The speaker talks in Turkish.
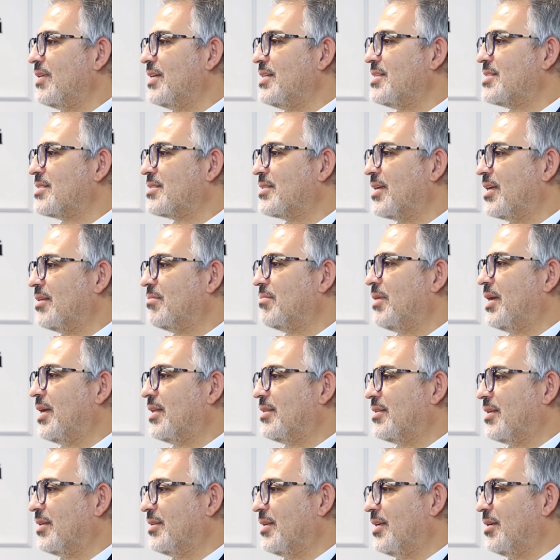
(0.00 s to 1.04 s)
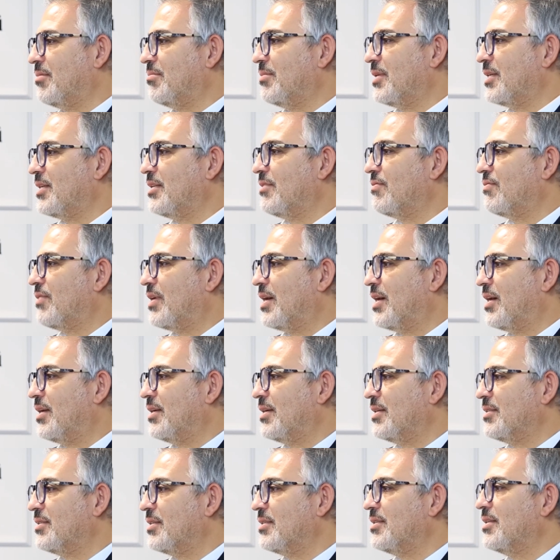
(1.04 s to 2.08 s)
ve istenmeyen deneyimlerin
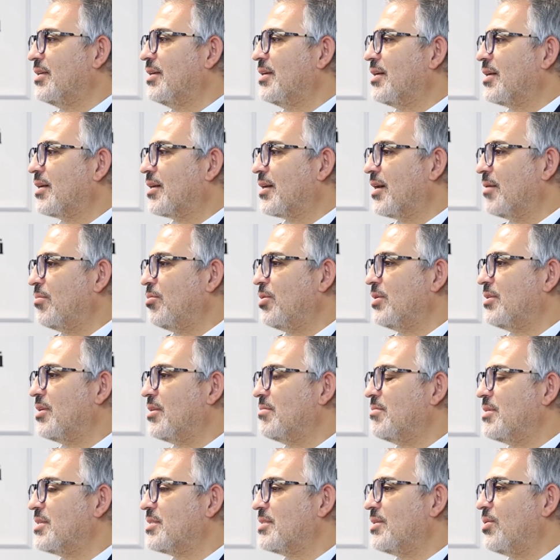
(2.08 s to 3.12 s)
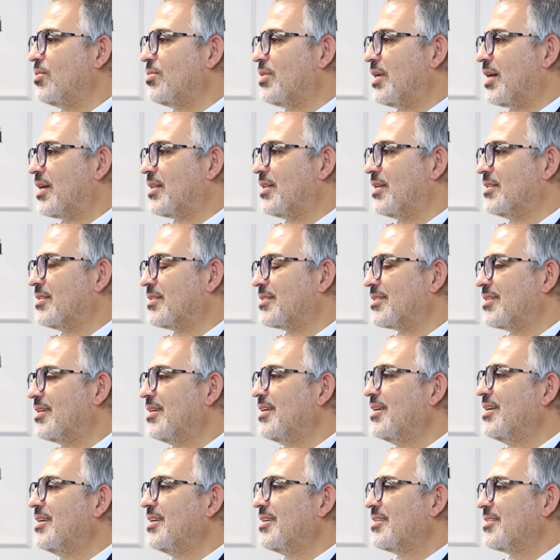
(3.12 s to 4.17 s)
varlığının kabul edilmesine odaklanır.
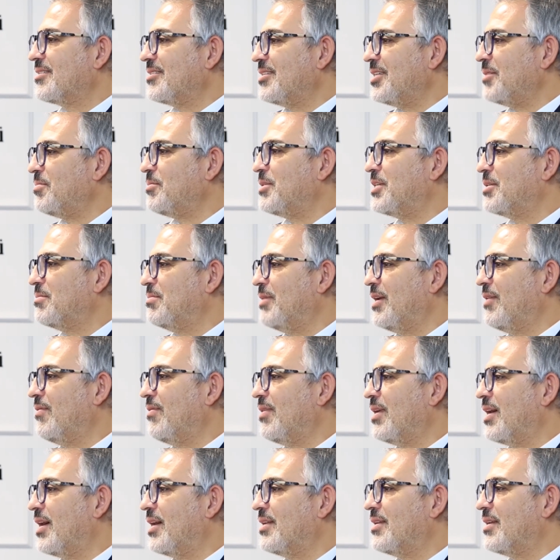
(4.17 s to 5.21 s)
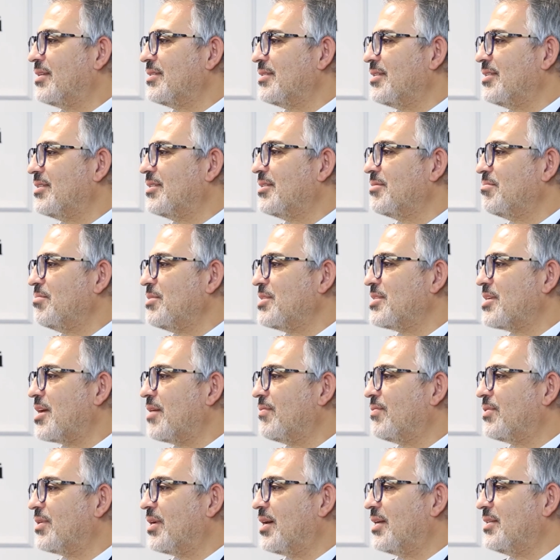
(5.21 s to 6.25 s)
Tıpkı Mevlana'nın
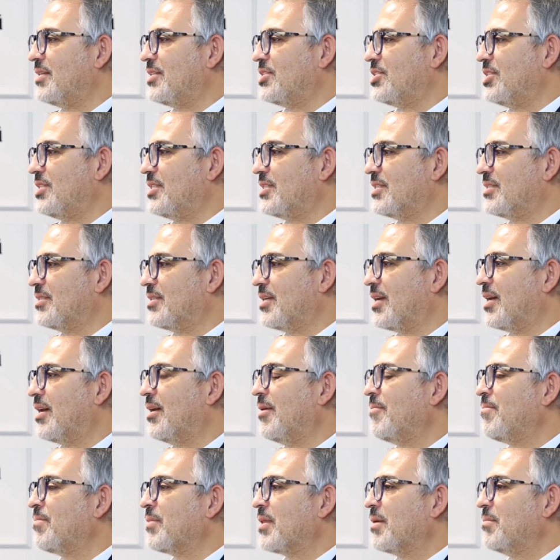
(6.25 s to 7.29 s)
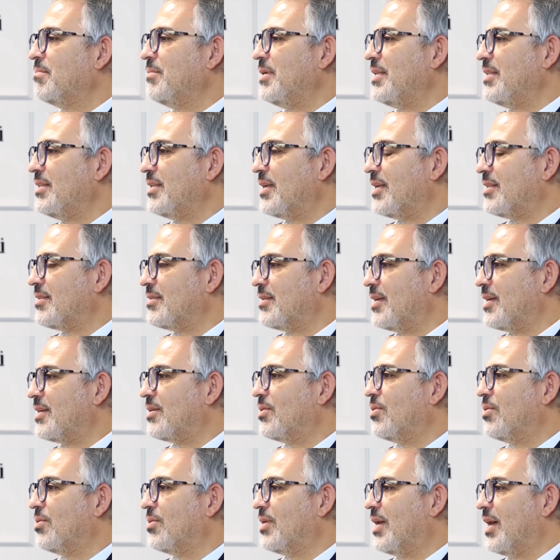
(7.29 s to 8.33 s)
misafirhane şiirinde minnettar
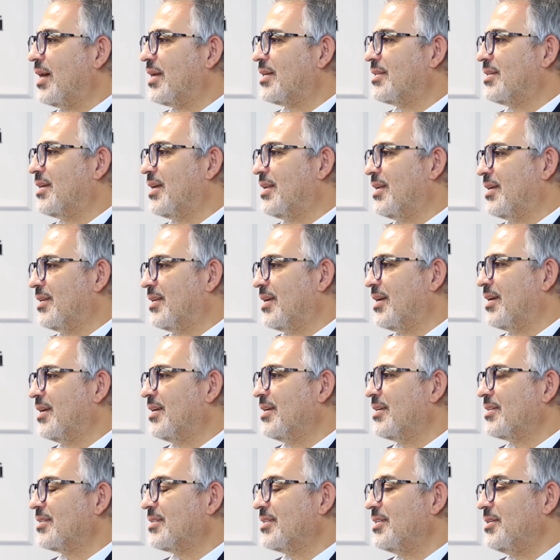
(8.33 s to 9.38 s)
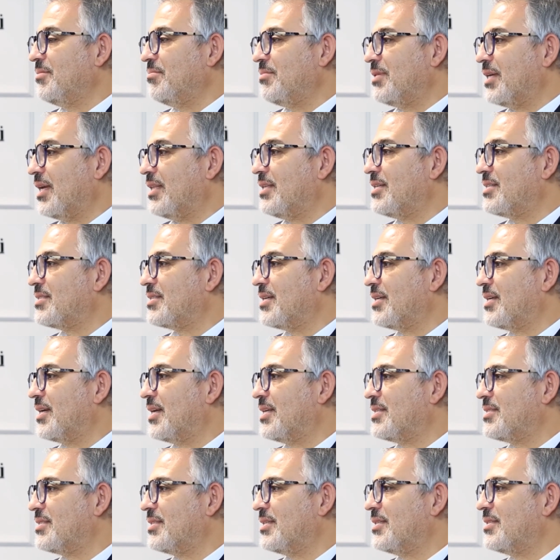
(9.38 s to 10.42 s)
ol her gelene, kim gelirse
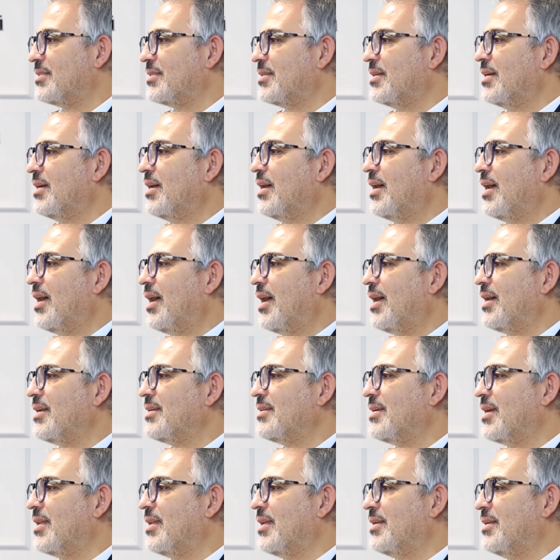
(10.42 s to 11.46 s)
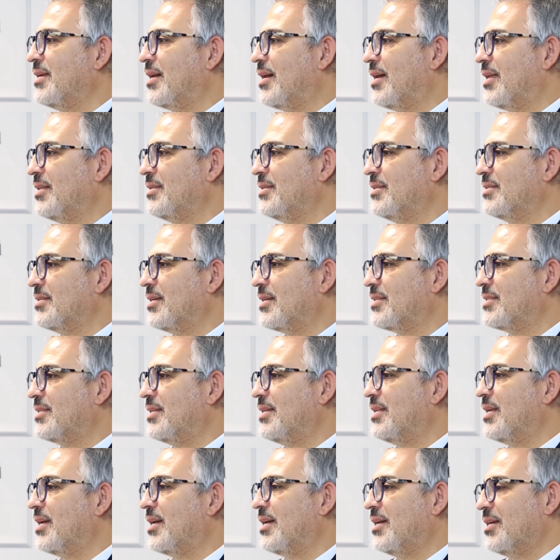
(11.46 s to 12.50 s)
gelsin, her geleni aldın
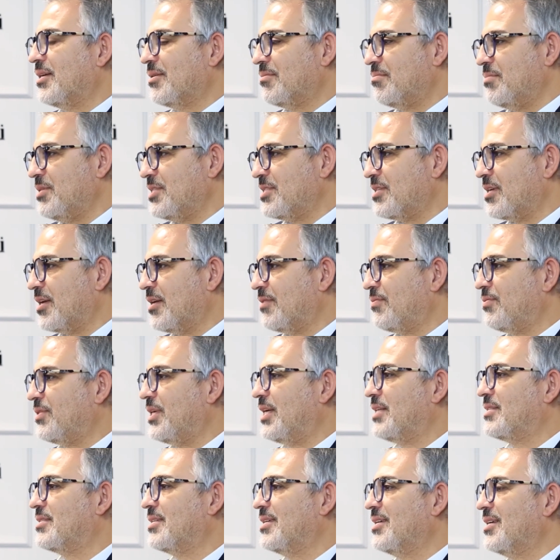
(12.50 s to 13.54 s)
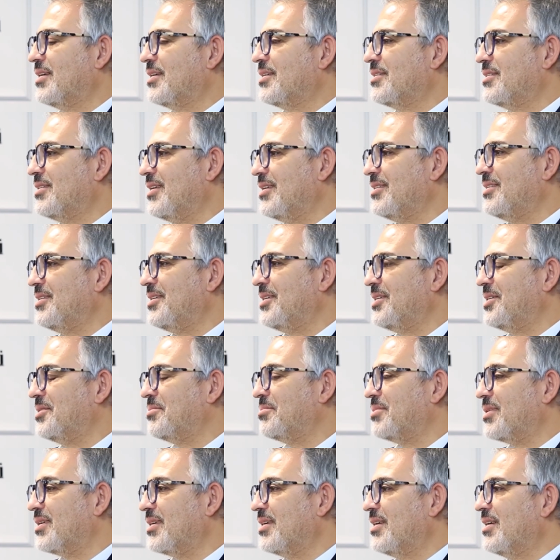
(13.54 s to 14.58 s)
akıyla misafir et dediği
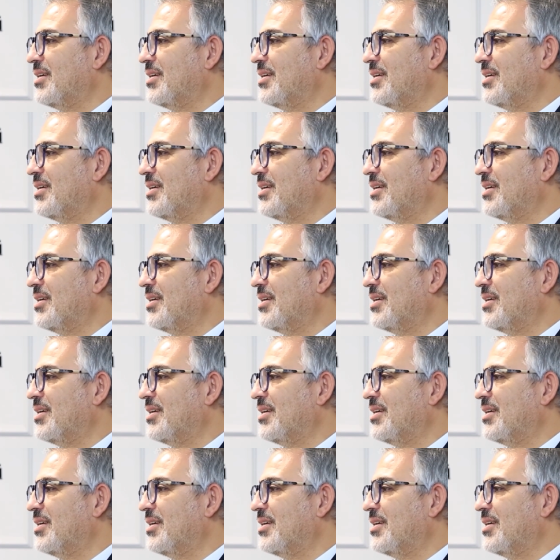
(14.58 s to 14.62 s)
gibi.